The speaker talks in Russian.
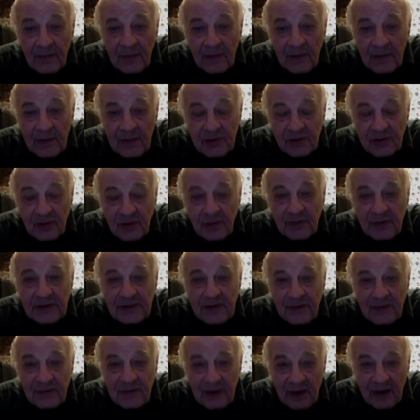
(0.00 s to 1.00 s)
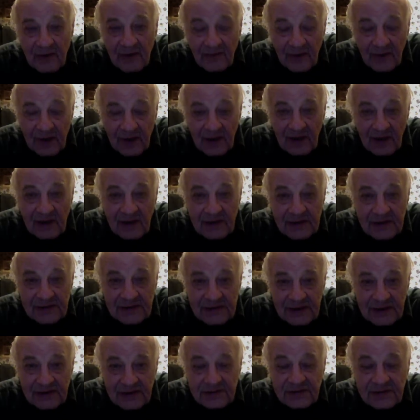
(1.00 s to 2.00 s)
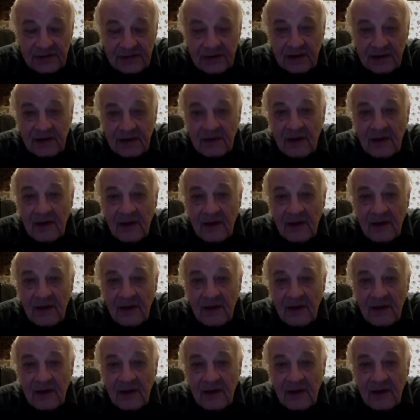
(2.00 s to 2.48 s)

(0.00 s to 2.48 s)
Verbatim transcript: Что бы там ни говорили, естественно,